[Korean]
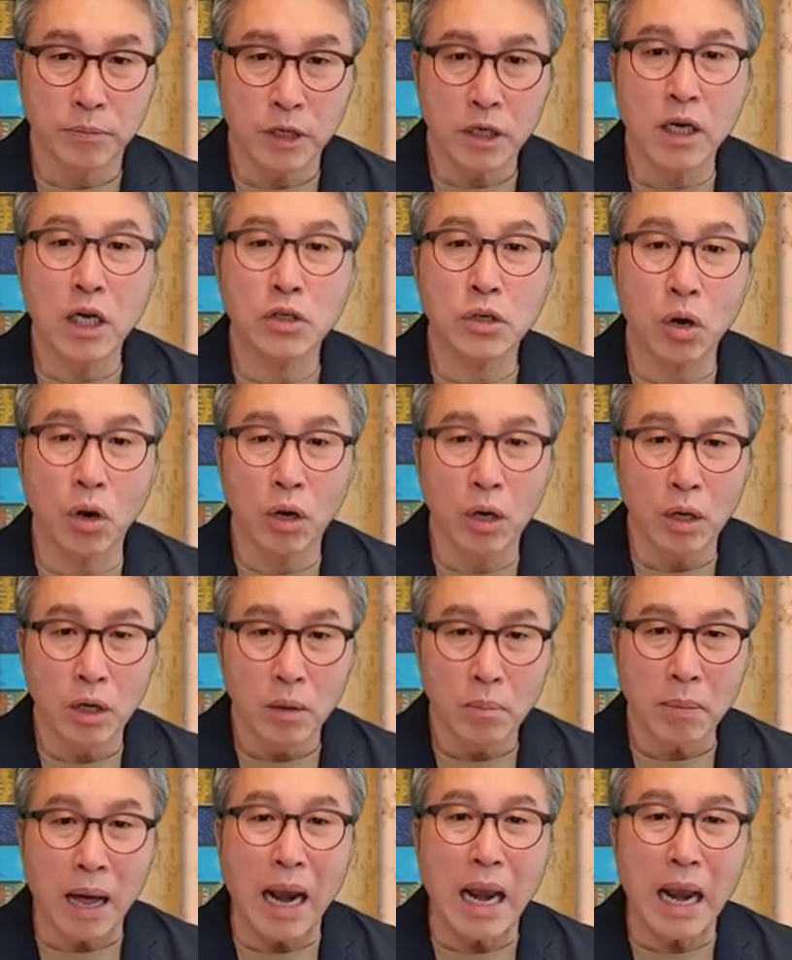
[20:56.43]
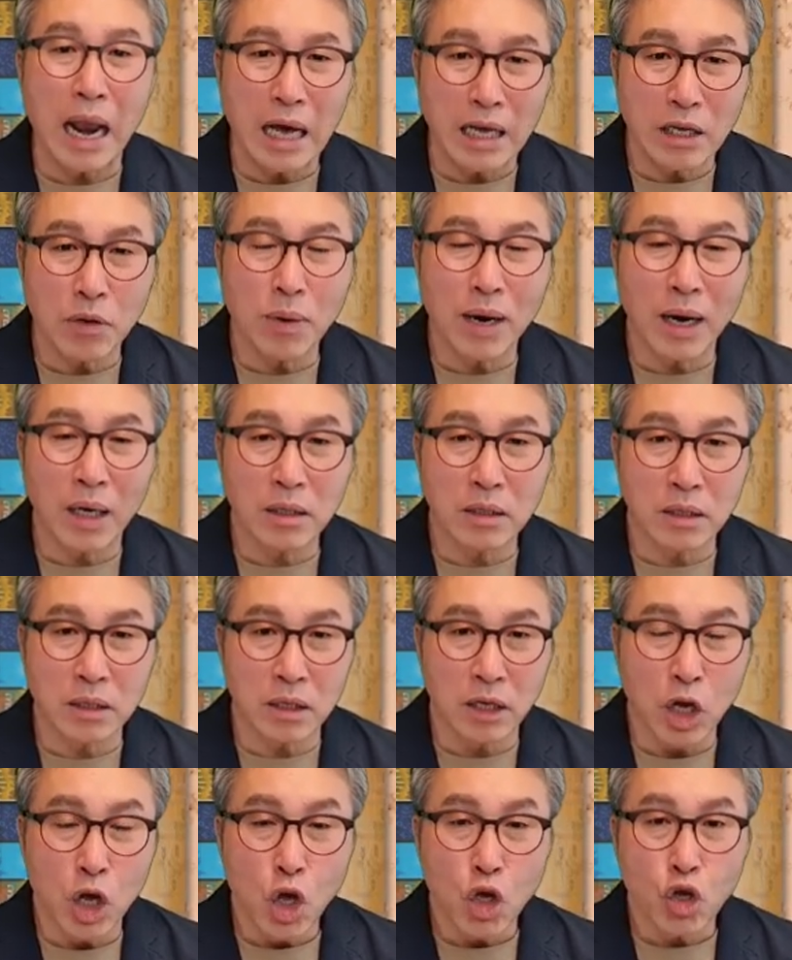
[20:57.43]
그래서 말라기와
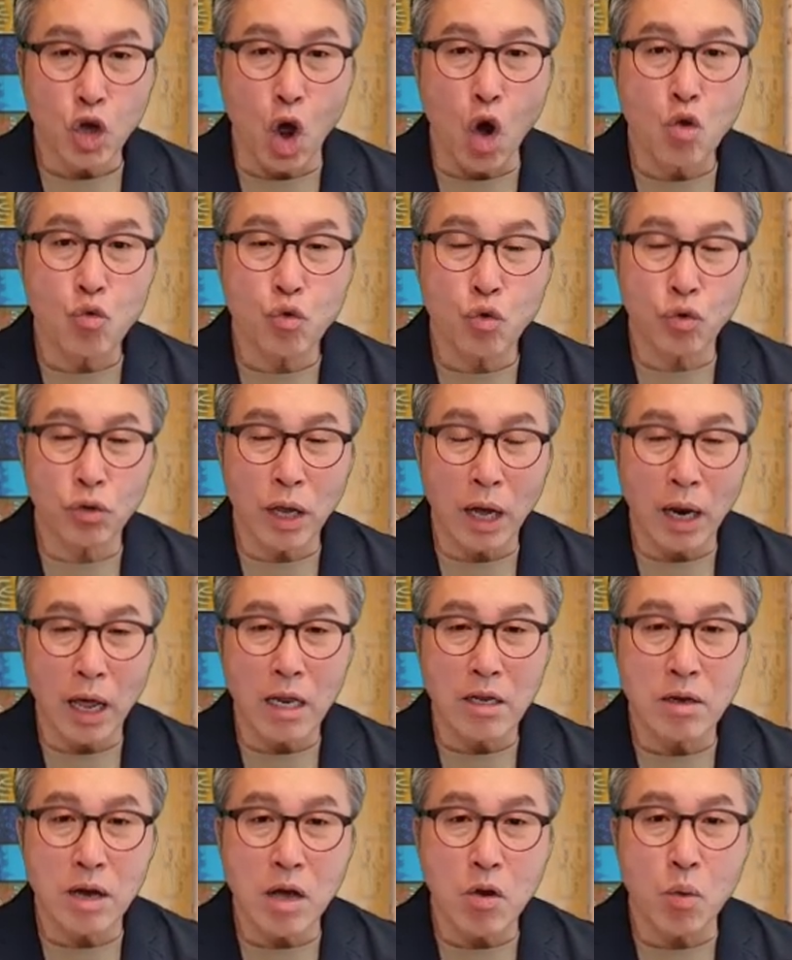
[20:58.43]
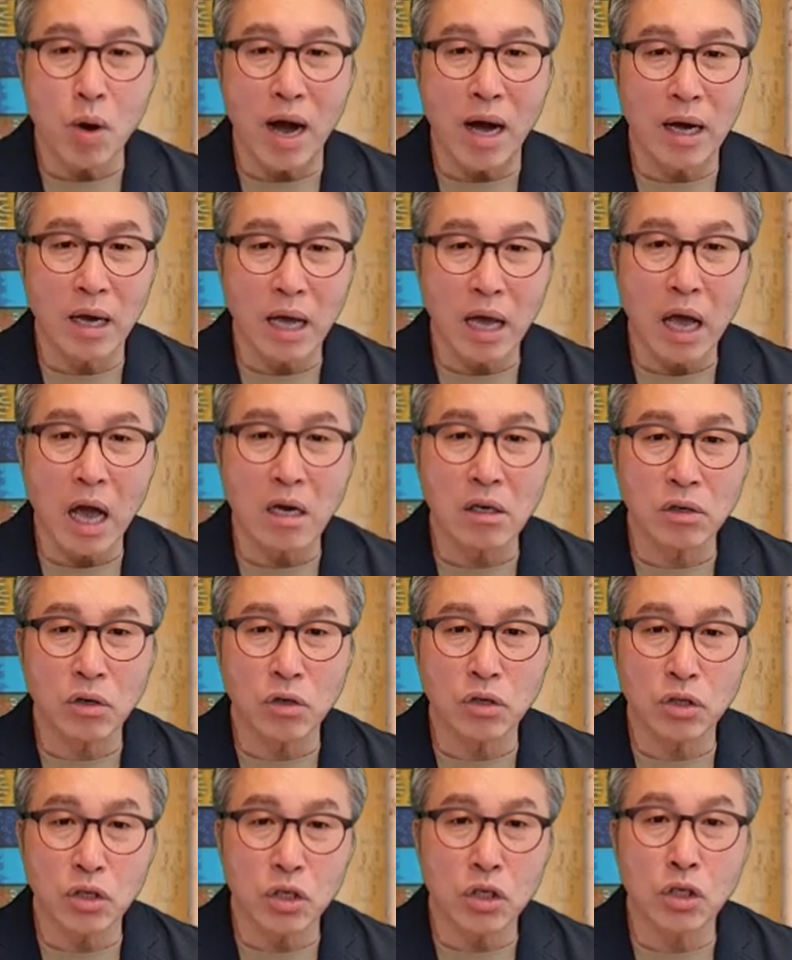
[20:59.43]
같이 결국은 하나님과의 관계가
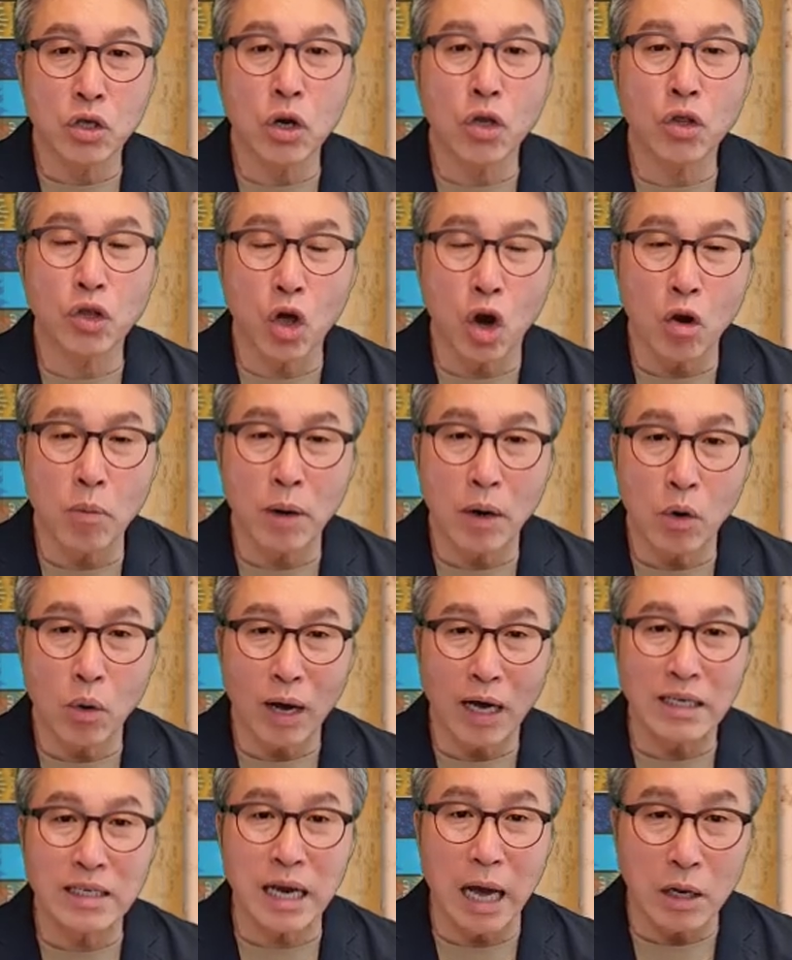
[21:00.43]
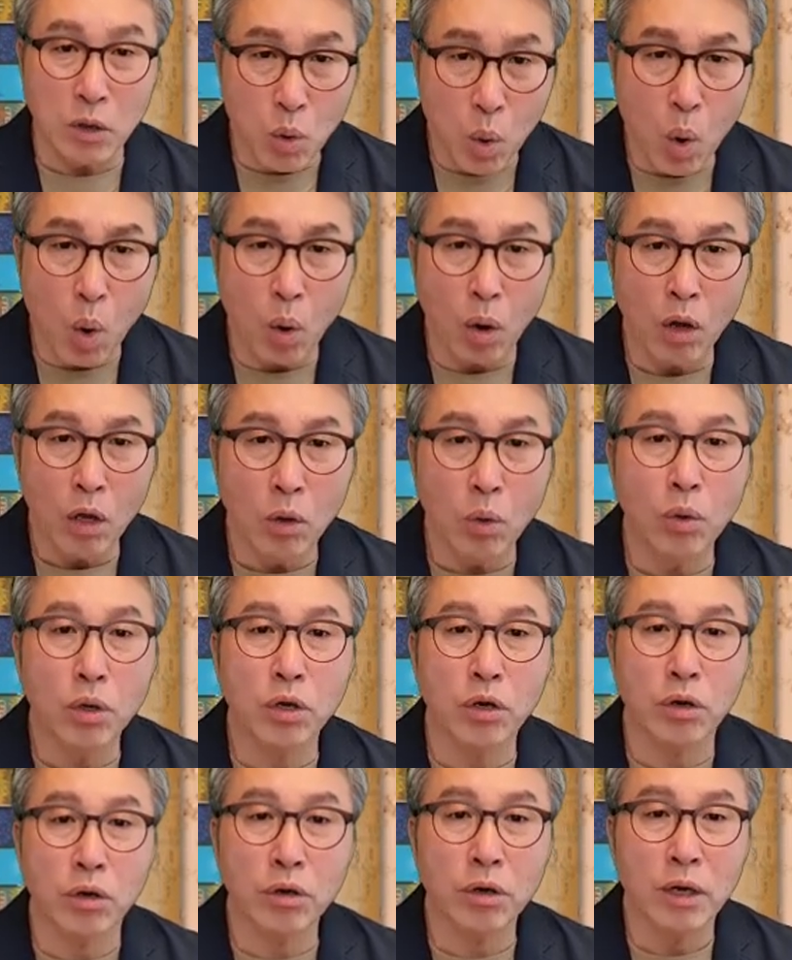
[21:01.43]
끊어지는 그런 결말로 가지 않고
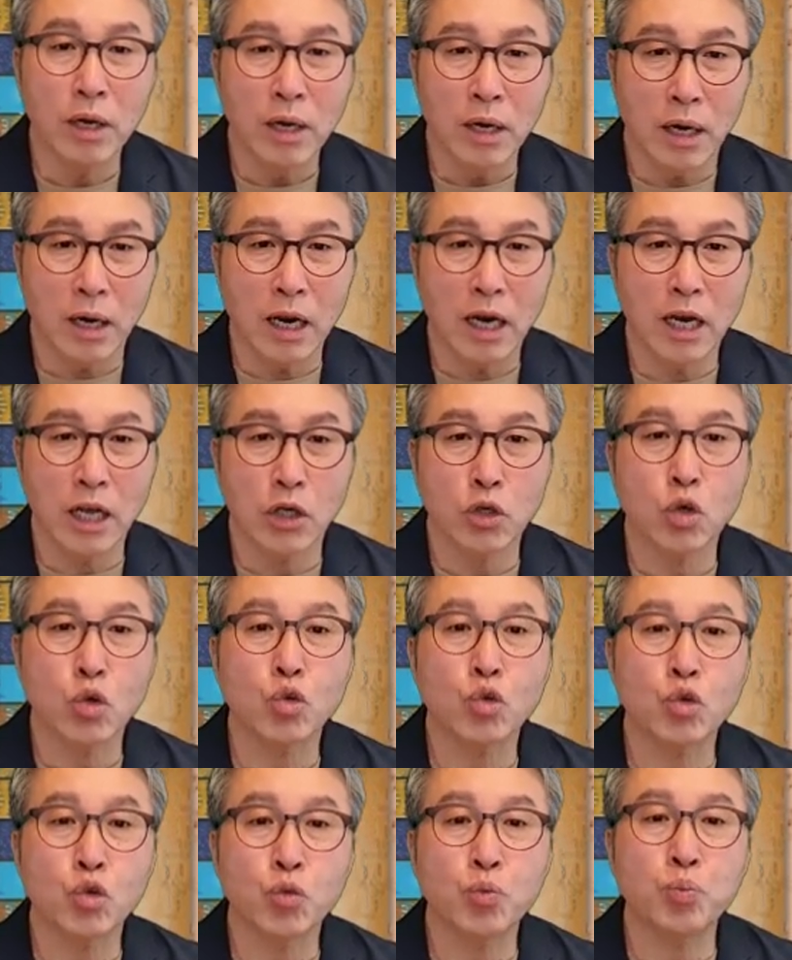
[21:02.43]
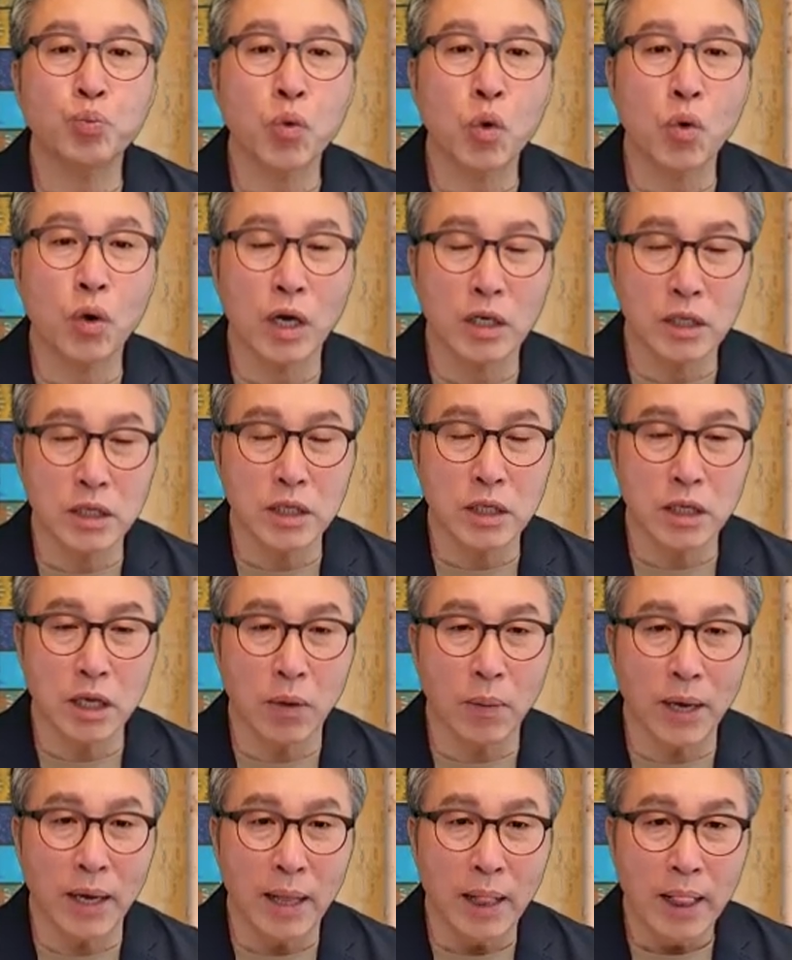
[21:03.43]
오히려 하나님께서 축복하시는
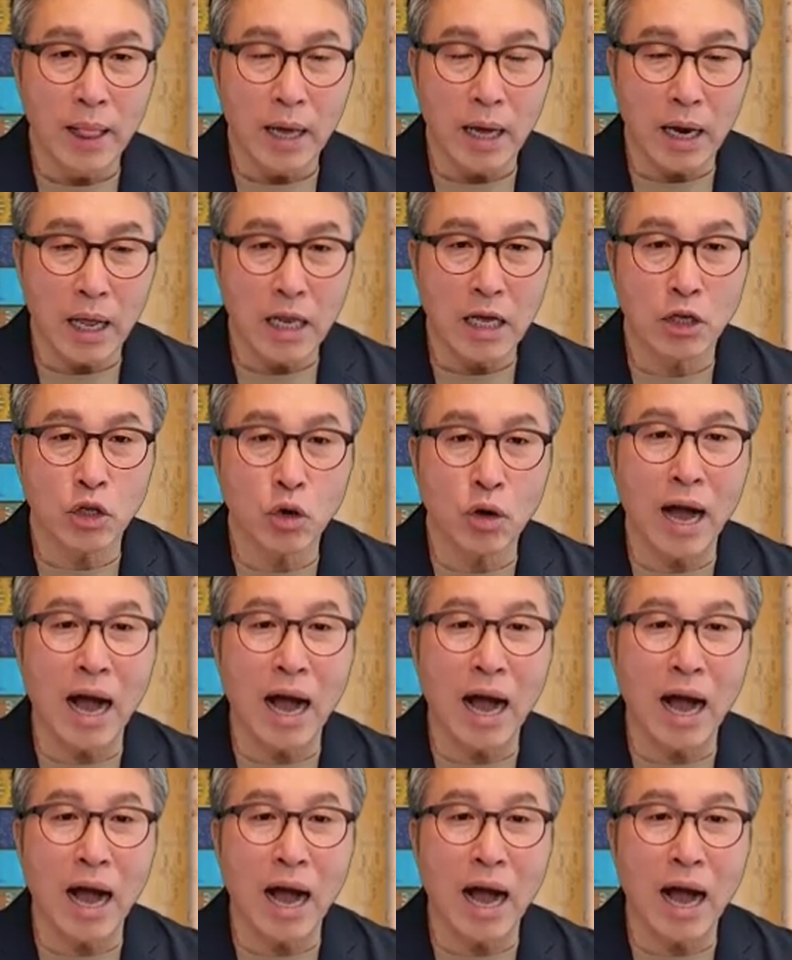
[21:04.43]
김에 하나님과 더